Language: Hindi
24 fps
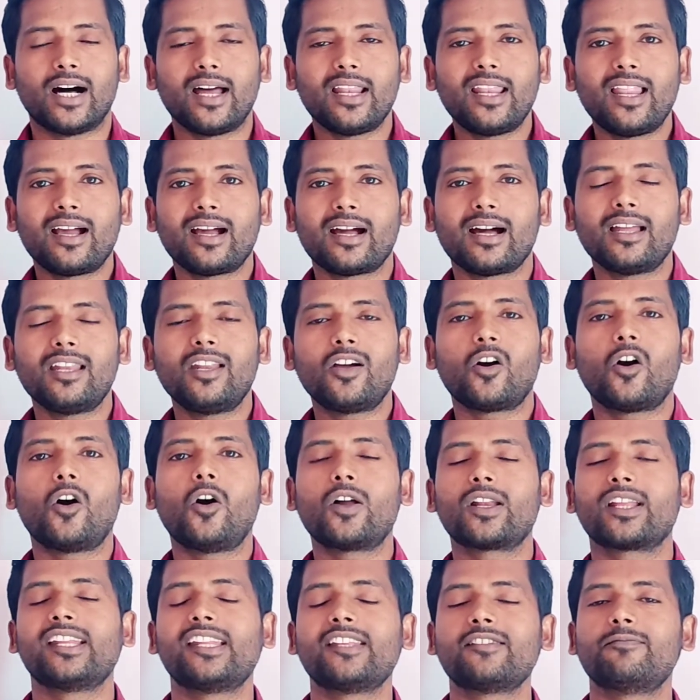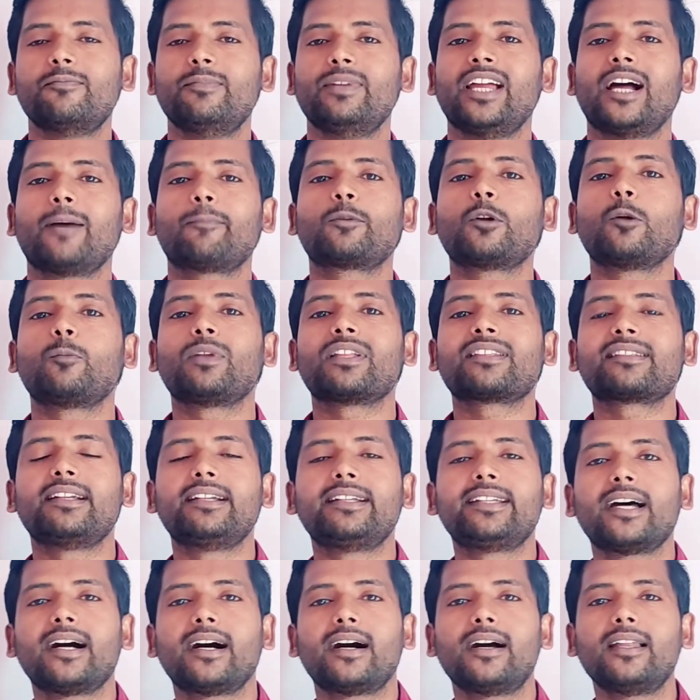अलग अलग ऑर्गेनिज्म में आपको
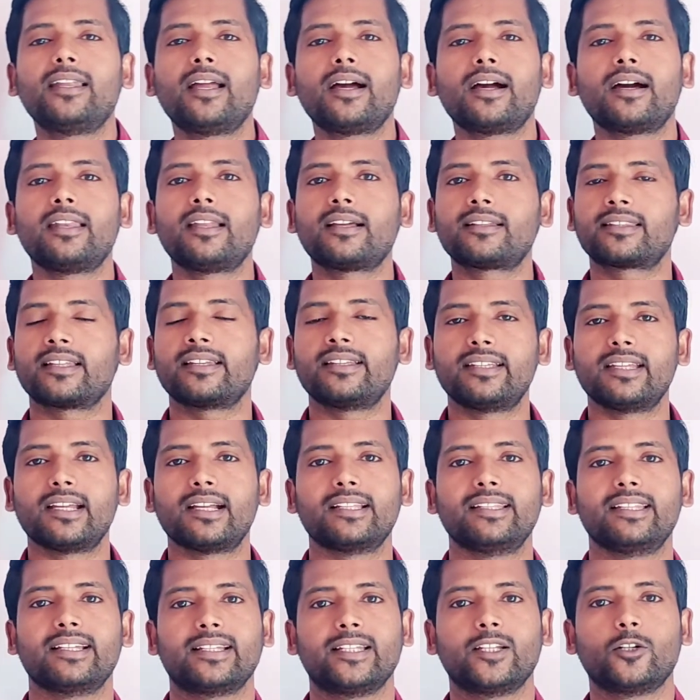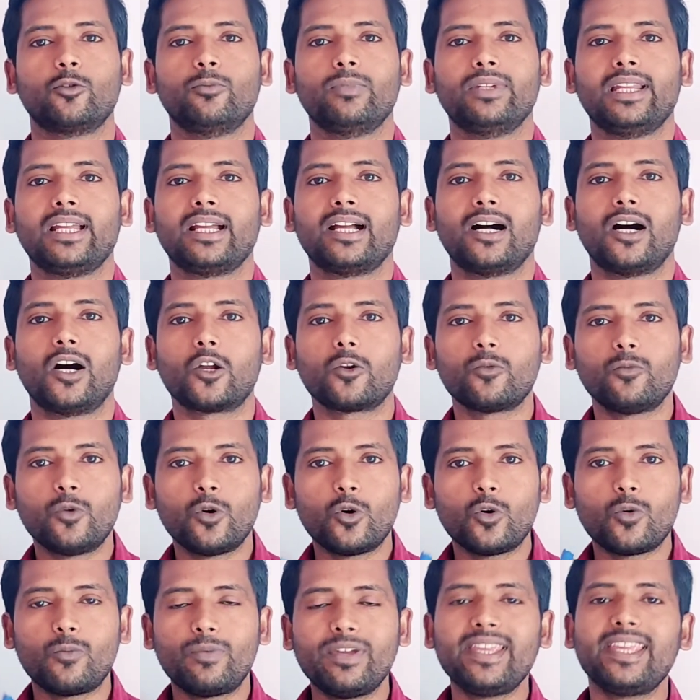प्लेसेंटा अलग अलग तरीके का देखने को मिलेगा और
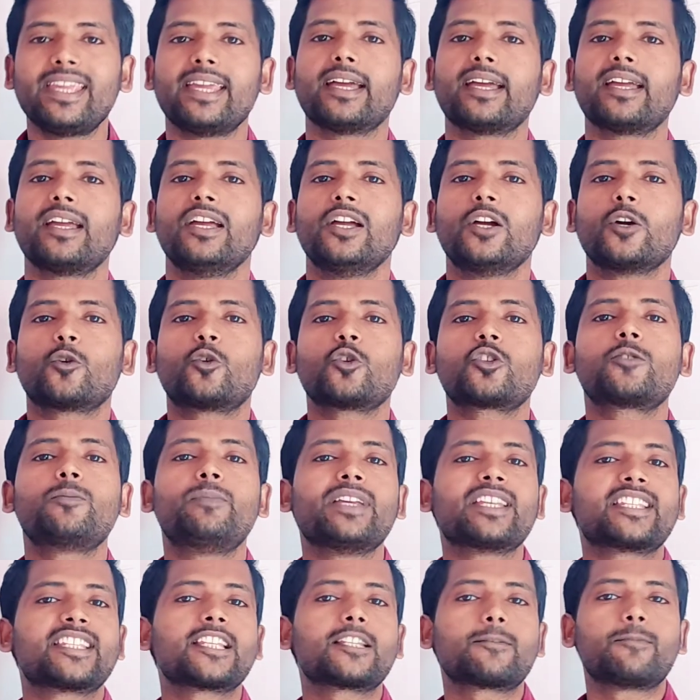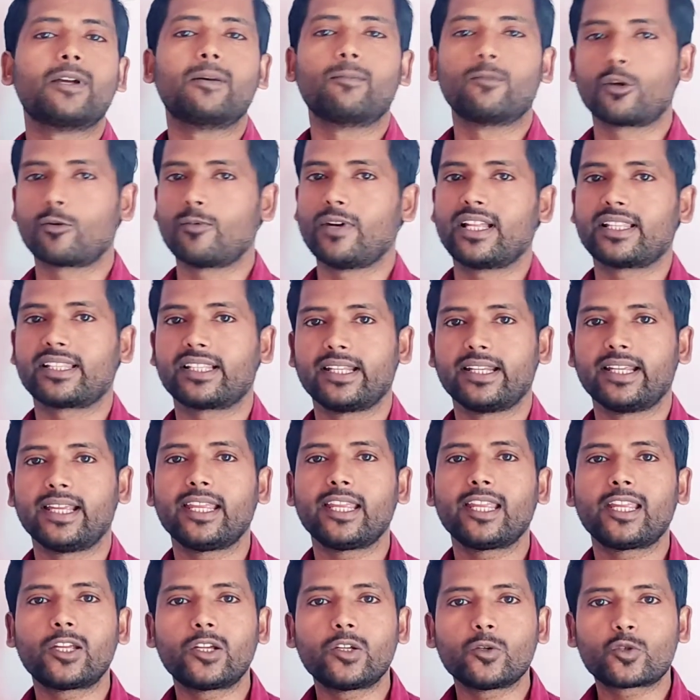वो भी है कुछ बेसिस पे हम लोग बात
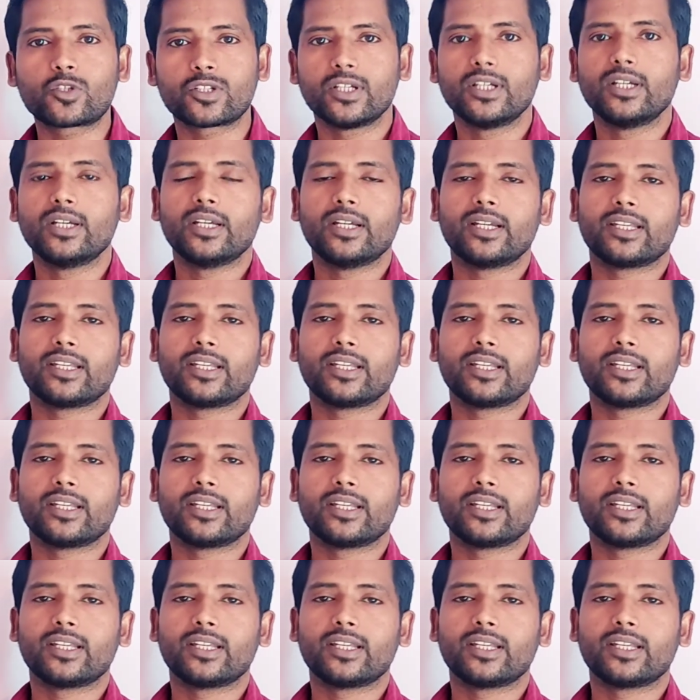करेंगे कुछ